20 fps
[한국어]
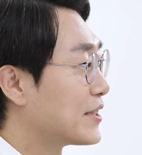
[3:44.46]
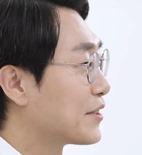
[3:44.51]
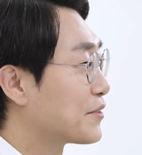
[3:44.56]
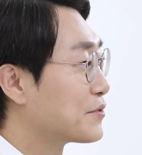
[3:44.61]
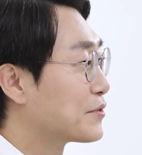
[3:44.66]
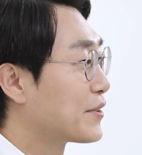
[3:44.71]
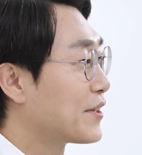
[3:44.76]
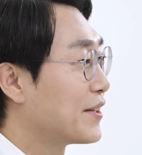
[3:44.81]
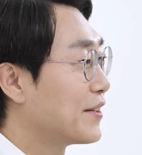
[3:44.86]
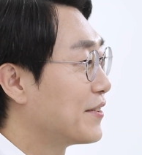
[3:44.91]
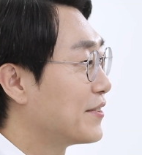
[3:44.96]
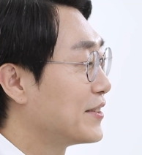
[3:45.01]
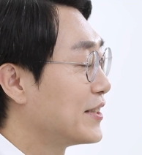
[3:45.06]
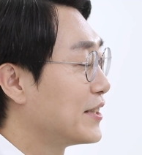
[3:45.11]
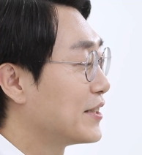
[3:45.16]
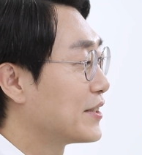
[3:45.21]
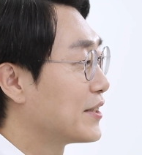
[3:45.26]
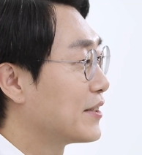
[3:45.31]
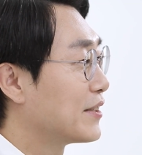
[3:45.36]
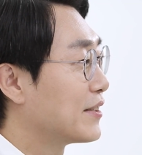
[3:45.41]
이제
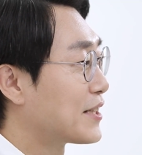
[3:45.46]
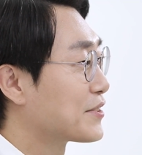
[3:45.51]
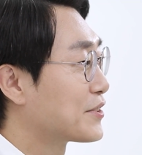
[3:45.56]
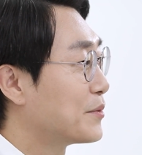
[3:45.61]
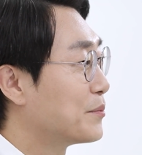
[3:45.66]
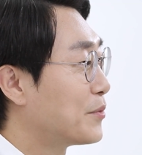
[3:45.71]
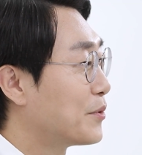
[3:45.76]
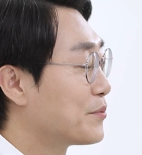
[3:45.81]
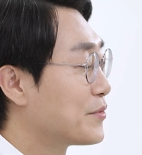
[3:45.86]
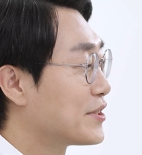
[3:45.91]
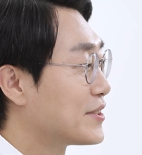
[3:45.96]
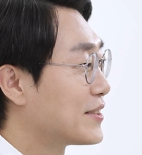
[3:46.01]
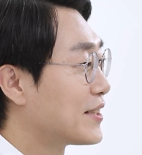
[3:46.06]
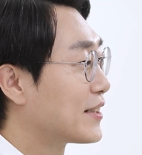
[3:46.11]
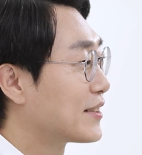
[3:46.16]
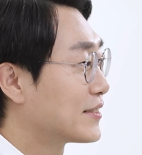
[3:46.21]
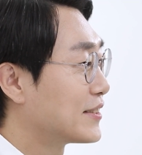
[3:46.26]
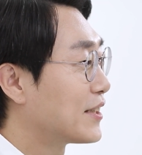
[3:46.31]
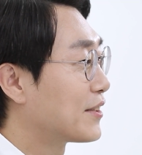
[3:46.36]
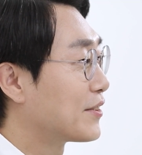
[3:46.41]
국회의원이 상점 뽑는
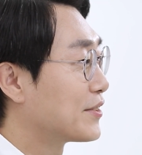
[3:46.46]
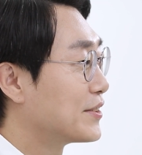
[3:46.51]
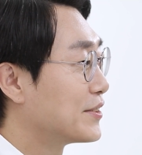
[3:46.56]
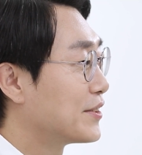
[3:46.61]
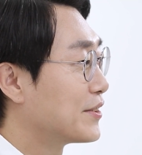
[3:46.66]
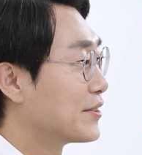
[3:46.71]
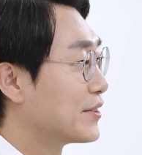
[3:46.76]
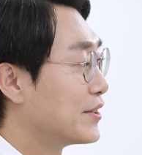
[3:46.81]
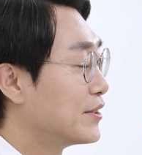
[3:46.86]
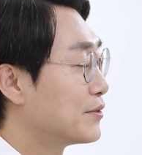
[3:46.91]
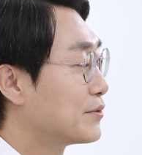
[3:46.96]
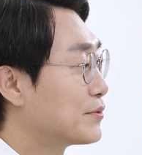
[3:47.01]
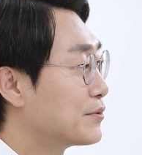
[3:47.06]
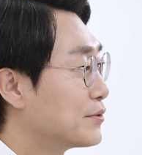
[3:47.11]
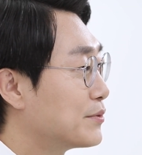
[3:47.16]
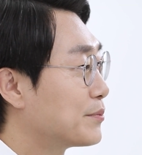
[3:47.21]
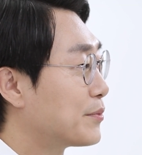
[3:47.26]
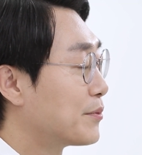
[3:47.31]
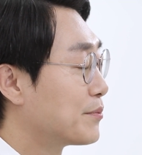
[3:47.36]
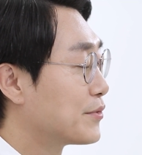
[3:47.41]
시대는 끝났거든요.
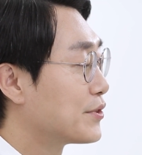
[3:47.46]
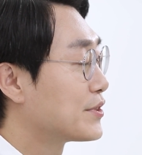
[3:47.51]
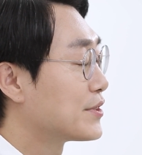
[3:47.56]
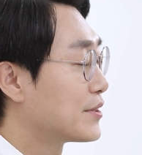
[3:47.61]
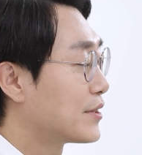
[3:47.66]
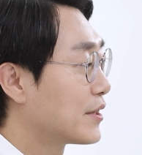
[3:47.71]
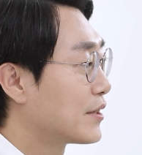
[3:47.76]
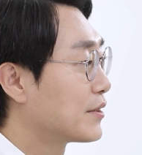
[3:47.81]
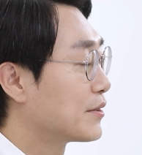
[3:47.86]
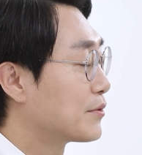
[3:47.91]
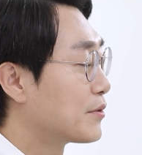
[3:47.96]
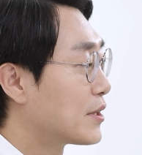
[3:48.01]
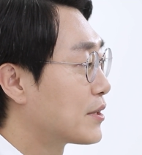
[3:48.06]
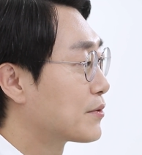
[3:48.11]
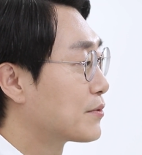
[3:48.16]
일꾼 뽑는 시대이기도